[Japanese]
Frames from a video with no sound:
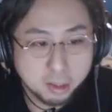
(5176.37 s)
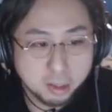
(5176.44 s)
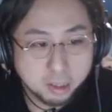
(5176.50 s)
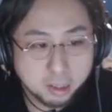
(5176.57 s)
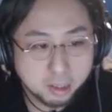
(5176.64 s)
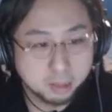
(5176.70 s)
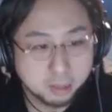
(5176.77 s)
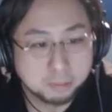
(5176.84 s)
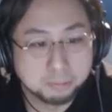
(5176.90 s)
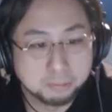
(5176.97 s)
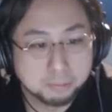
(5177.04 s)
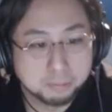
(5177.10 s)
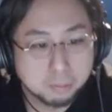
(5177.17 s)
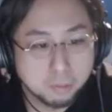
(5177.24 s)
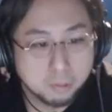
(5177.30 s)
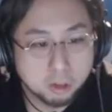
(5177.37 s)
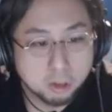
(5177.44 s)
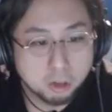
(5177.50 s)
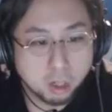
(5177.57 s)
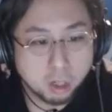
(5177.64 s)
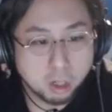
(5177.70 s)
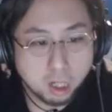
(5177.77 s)
ちょっと
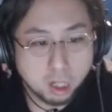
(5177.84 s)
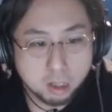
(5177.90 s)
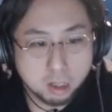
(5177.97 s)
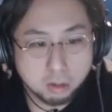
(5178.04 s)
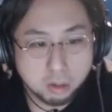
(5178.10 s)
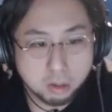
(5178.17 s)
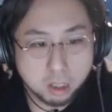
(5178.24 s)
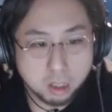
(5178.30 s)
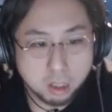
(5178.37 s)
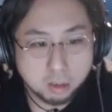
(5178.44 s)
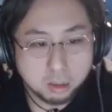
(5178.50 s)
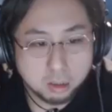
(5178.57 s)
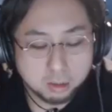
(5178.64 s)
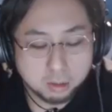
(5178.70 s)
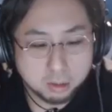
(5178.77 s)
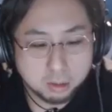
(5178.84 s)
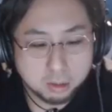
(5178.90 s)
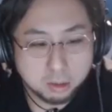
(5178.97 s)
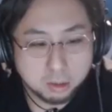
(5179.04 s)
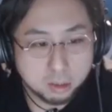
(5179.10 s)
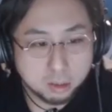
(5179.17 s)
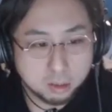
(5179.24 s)
考えておいて。う
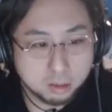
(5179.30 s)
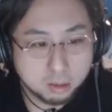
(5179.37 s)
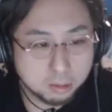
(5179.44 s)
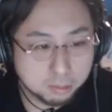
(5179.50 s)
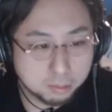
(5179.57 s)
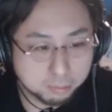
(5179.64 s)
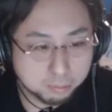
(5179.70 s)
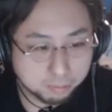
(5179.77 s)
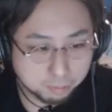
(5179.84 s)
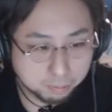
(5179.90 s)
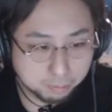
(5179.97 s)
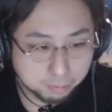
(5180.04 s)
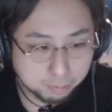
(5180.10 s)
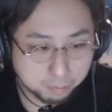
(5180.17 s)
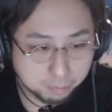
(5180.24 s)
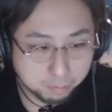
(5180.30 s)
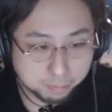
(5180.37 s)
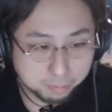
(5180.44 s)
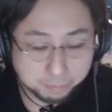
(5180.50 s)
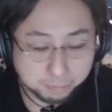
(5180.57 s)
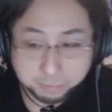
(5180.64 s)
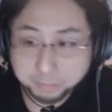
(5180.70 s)
ん、
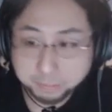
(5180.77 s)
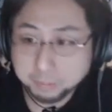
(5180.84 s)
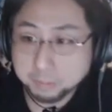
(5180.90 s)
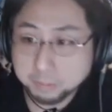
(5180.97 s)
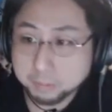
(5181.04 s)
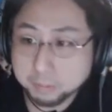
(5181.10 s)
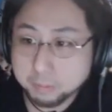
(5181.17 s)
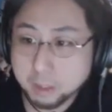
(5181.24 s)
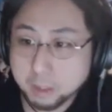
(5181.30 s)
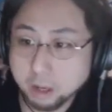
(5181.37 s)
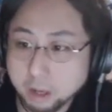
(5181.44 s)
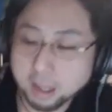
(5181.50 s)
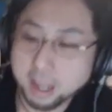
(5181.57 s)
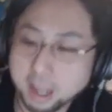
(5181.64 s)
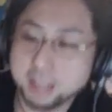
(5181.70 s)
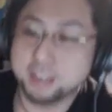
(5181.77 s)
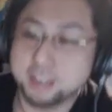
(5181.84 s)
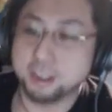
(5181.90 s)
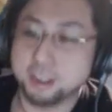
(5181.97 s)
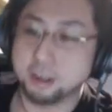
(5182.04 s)
お疲れーちよ。